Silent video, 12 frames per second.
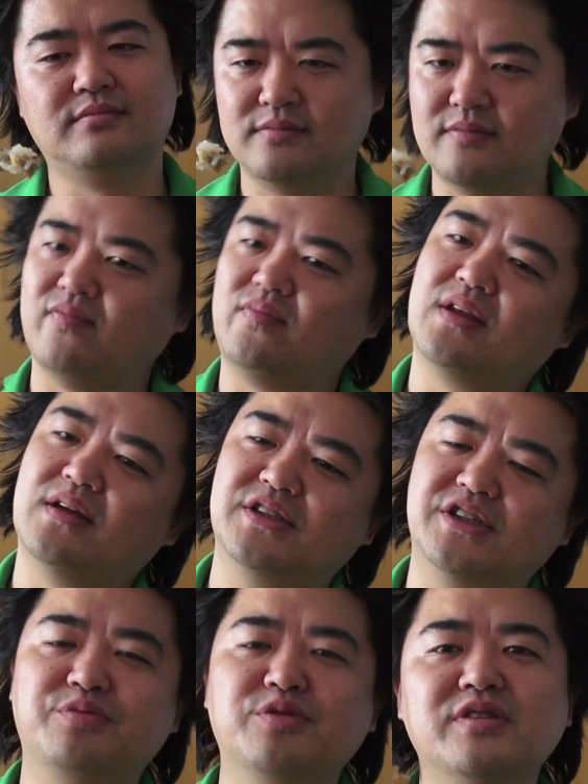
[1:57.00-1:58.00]
うん。
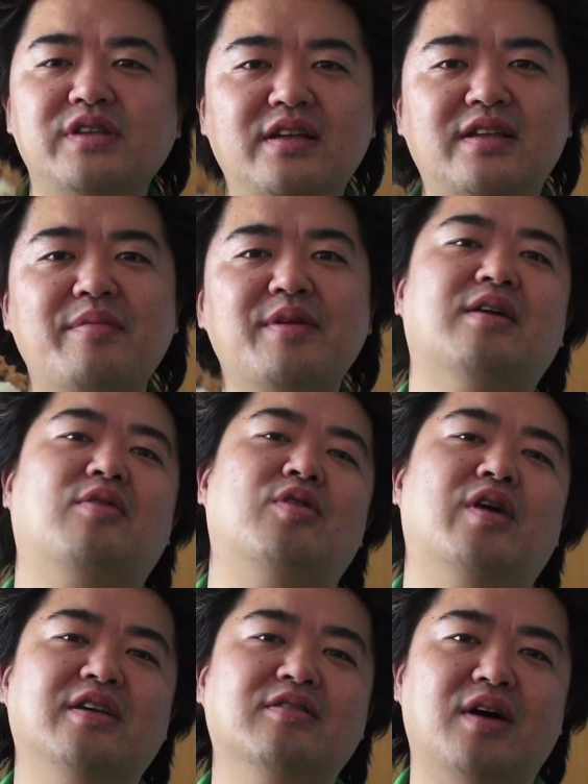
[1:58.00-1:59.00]
自分で炒めた方
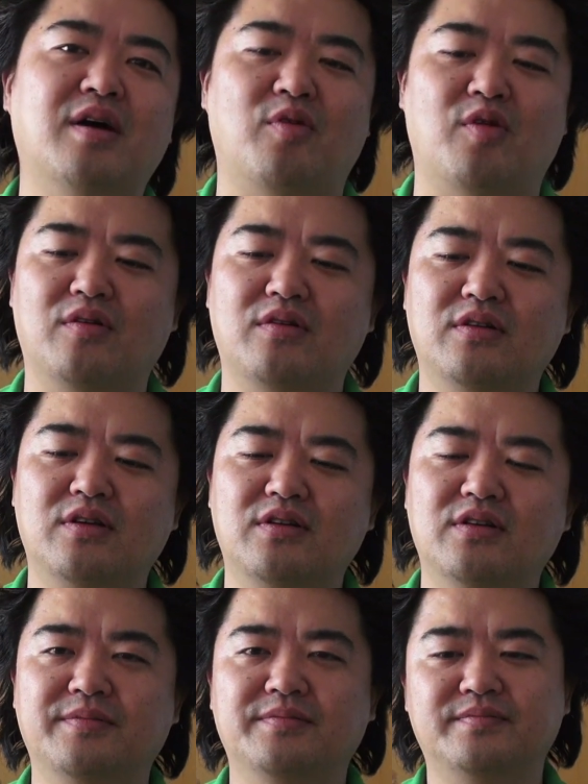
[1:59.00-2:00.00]
がいいのかも。
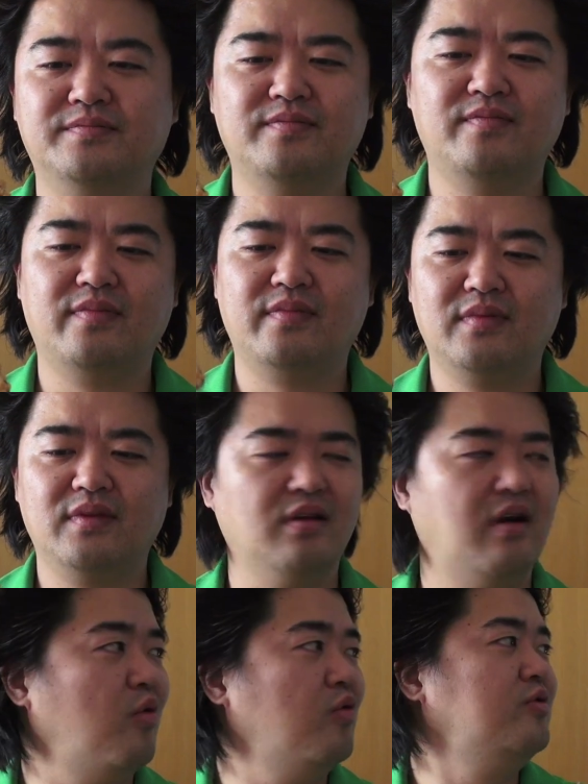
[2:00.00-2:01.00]

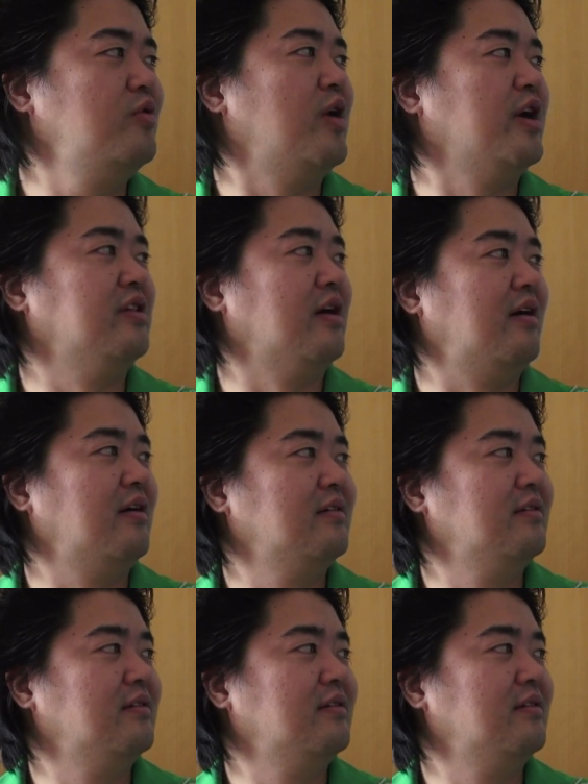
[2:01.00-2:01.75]
あ、お風呂沸いた。